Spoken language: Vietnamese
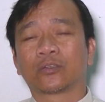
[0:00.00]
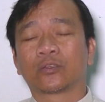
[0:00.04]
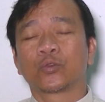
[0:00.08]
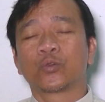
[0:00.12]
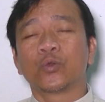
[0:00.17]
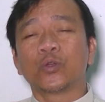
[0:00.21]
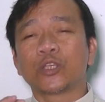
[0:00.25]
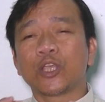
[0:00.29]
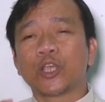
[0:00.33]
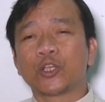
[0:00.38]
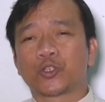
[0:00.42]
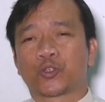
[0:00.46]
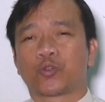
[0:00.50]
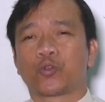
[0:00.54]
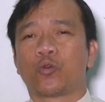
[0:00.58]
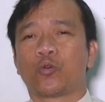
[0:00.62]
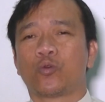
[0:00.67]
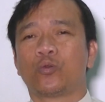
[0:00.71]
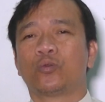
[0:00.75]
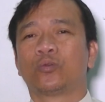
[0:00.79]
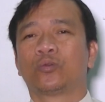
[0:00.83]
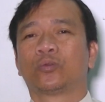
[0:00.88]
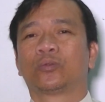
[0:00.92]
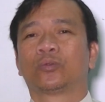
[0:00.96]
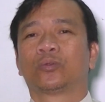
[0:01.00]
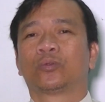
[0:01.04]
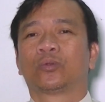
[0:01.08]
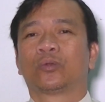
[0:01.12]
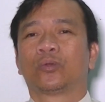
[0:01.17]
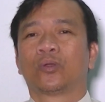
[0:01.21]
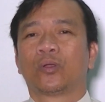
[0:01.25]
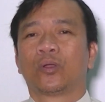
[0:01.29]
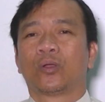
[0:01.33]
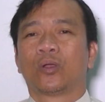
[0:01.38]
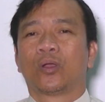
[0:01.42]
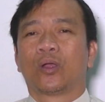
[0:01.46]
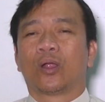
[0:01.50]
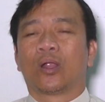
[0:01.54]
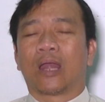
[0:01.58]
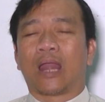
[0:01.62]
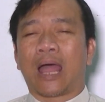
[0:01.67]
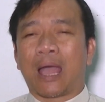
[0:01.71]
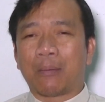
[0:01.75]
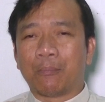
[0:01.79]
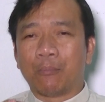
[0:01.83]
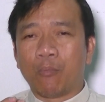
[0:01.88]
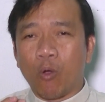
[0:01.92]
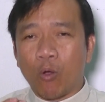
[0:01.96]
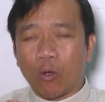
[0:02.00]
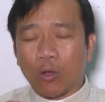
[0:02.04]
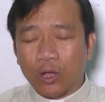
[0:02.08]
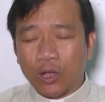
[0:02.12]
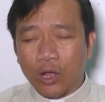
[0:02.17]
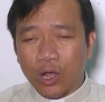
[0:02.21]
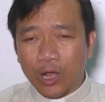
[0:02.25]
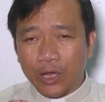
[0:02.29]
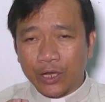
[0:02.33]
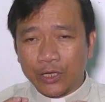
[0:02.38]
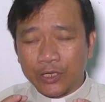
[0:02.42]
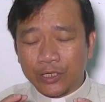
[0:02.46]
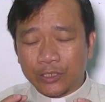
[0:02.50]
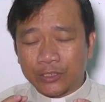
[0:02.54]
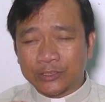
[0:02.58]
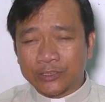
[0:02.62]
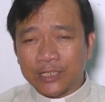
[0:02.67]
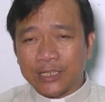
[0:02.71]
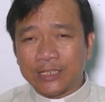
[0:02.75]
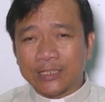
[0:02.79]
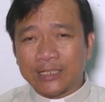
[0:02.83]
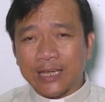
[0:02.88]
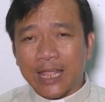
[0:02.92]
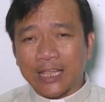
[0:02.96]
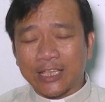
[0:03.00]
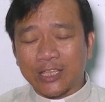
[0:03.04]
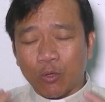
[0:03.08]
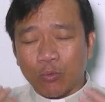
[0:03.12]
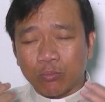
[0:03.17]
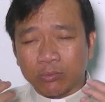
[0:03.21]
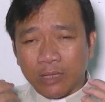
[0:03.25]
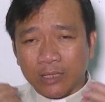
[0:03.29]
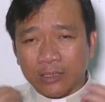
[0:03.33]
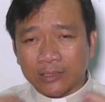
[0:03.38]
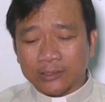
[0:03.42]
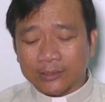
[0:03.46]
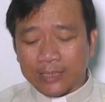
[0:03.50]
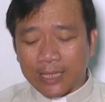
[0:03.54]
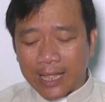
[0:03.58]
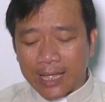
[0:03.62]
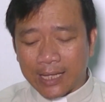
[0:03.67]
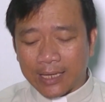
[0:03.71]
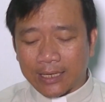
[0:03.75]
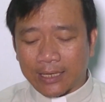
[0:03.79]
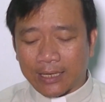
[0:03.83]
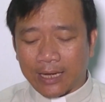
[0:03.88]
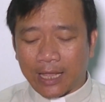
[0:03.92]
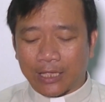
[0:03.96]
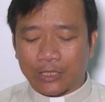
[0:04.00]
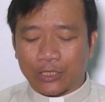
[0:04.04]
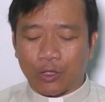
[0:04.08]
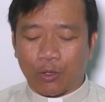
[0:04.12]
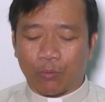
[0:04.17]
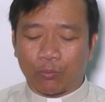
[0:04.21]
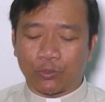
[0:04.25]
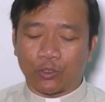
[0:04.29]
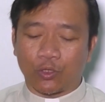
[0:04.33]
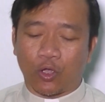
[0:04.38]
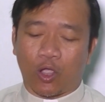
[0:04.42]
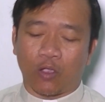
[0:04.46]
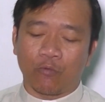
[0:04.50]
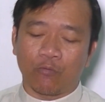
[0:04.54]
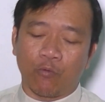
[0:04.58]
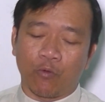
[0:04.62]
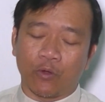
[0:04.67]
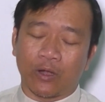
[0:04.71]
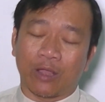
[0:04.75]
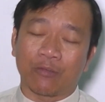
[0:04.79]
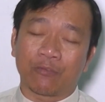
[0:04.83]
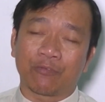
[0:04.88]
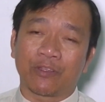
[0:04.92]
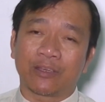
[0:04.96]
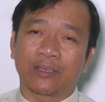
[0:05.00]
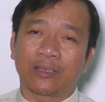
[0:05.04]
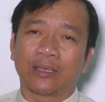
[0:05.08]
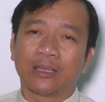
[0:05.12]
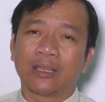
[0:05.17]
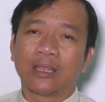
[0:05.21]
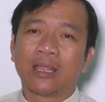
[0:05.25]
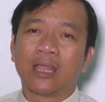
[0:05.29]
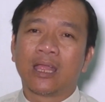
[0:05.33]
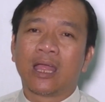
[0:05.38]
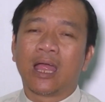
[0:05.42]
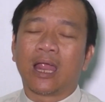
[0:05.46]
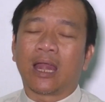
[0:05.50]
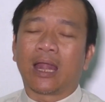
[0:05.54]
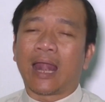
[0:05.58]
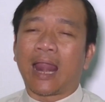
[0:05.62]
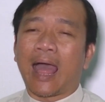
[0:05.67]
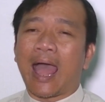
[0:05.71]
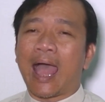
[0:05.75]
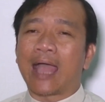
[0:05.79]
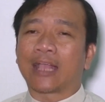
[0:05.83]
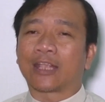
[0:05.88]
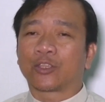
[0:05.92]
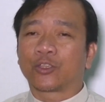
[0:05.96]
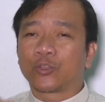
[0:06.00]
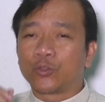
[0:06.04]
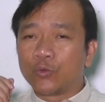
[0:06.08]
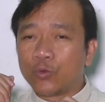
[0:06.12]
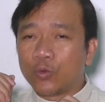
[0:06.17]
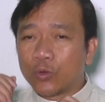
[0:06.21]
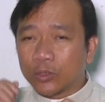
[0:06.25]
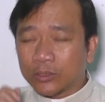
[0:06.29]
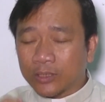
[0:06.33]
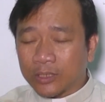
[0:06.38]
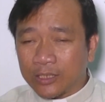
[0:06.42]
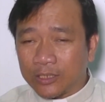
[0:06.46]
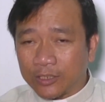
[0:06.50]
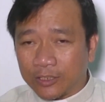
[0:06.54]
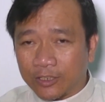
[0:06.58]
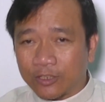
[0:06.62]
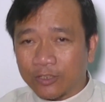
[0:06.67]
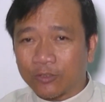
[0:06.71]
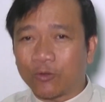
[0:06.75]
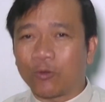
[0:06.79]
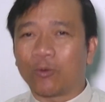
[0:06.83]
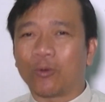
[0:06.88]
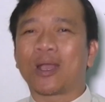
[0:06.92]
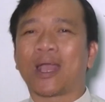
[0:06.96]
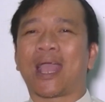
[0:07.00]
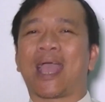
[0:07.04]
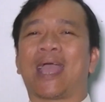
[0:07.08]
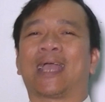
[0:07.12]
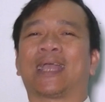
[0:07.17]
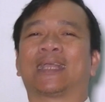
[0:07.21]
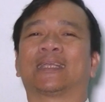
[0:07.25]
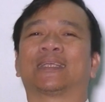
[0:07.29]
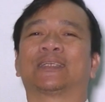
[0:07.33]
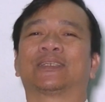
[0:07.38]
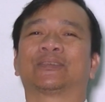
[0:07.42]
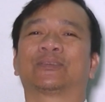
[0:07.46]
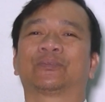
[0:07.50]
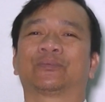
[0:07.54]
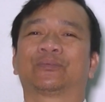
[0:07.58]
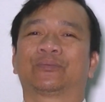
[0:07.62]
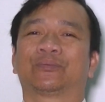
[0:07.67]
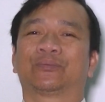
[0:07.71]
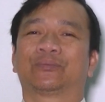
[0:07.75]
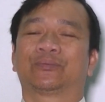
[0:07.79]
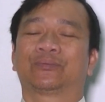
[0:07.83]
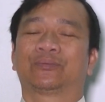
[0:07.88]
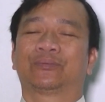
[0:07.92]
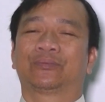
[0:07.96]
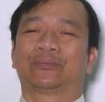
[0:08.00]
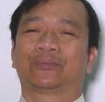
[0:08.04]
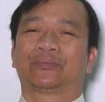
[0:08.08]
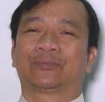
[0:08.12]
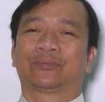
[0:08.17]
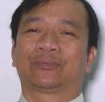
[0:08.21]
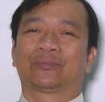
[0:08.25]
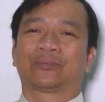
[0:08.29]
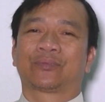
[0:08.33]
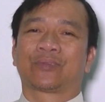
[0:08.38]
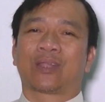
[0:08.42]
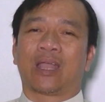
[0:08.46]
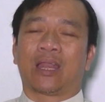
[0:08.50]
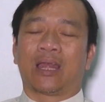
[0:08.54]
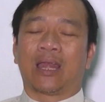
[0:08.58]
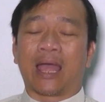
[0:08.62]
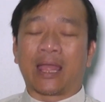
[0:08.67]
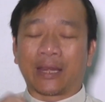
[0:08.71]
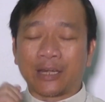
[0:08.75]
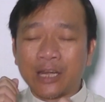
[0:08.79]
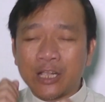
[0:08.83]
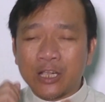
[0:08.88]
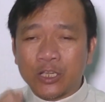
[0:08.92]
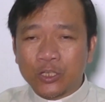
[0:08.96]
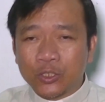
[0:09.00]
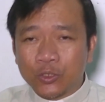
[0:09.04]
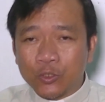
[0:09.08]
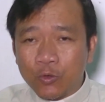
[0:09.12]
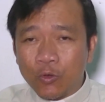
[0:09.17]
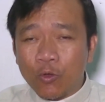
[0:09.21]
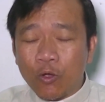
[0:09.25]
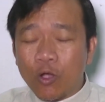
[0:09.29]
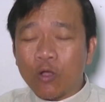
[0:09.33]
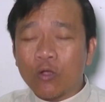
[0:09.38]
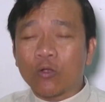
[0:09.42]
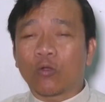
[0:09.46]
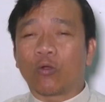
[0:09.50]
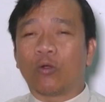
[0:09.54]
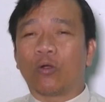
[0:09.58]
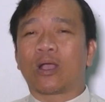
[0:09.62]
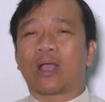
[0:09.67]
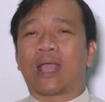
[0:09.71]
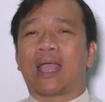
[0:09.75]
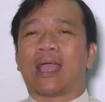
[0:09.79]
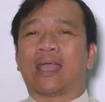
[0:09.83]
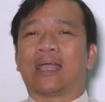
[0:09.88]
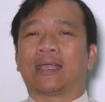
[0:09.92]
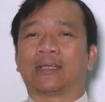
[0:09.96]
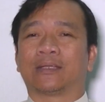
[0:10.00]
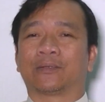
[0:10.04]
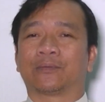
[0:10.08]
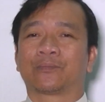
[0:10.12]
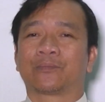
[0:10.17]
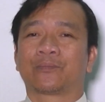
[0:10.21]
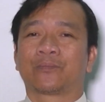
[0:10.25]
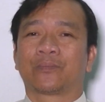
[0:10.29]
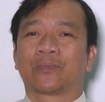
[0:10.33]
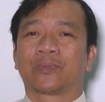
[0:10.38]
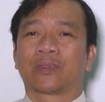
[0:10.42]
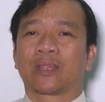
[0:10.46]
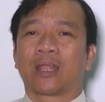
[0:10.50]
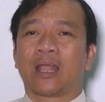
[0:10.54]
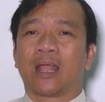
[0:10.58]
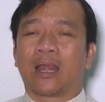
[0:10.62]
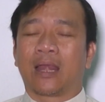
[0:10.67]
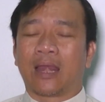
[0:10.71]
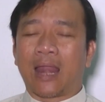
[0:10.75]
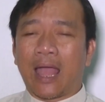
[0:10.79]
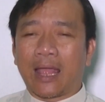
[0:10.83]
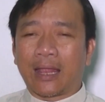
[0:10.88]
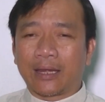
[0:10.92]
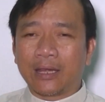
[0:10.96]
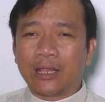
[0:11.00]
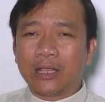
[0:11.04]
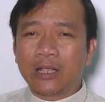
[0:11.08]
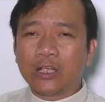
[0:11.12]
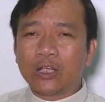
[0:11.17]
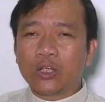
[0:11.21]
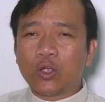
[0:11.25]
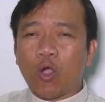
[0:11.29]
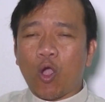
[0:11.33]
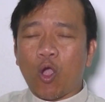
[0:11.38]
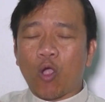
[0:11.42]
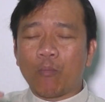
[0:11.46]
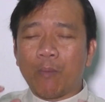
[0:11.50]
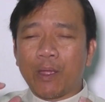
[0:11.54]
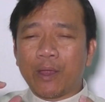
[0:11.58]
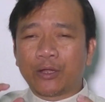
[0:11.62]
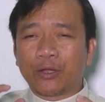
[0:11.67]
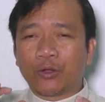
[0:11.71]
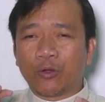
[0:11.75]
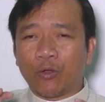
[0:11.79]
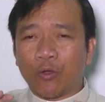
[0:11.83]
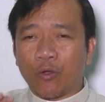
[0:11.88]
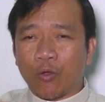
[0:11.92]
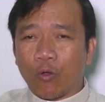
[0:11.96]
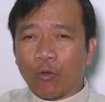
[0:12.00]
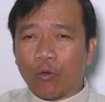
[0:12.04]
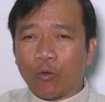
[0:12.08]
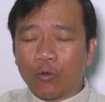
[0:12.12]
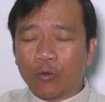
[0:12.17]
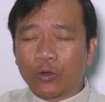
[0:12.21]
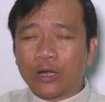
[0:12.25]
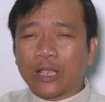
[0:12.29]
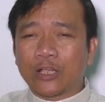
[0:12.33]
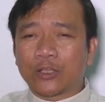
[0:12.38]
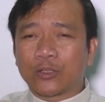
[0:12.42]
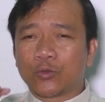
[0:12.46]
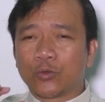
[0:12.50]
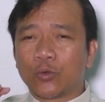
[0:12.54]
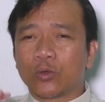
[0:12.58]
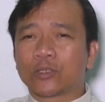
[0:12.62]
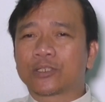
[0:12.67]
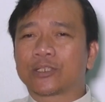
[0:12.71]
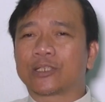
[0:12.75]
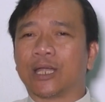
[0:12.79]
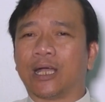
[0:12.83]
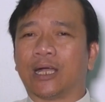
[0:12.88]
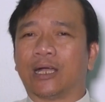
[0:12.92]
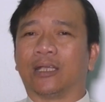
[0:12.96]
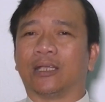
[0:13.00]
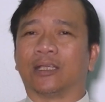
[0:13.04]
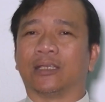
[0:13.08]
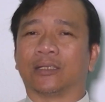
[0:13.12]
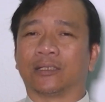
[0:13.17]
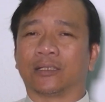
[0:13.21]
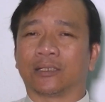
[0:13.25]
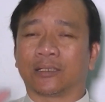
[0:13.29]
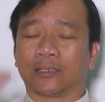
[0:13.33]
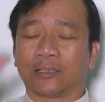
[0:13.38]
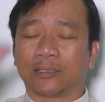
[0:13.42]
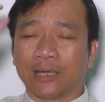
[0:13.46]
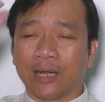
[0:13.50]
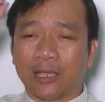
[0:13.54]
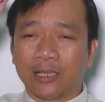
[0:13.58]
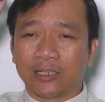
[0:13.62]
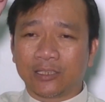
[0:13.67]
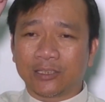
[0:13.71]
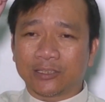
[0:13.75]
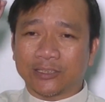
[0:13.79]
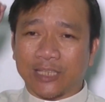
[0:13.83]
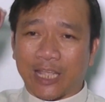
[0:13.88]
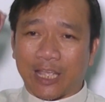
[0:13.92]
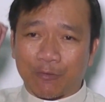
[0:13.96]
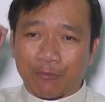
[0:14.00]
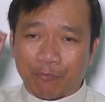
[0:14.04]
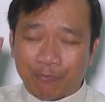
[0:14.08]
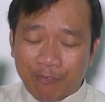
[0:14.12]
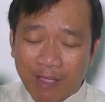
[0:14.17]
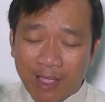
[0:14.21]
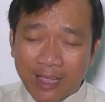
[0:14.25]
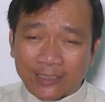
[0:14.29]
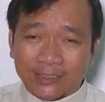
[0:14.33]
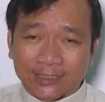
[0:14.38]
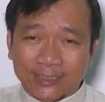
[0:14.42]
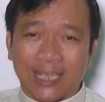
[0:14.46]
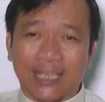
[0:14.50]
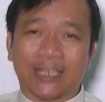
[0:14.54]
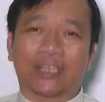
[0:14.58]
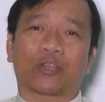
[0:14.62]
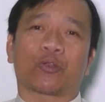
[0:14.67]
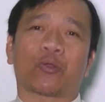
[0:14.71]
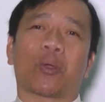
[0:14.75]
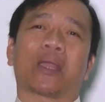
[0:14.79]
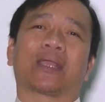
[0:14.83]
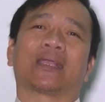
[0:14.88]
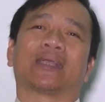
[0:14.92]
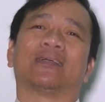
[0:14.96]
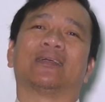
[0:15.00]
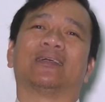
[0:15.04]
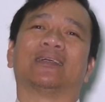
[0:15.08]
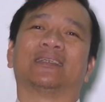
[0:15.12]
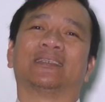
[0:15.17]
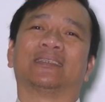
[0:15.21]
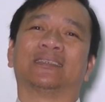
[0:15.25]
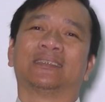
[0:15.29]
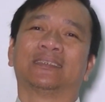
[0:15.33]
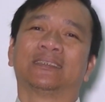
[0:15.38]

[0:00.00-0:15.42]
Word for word: Chúa Giêsu là một người được sinh ra trong thân xác là dòng dõi vua David là Chúa thượng của Ngài là Đức Chúa của Ngài là đứng ngồi bên hữu Đức Chúa Trời đứng sẽ phán xét loài người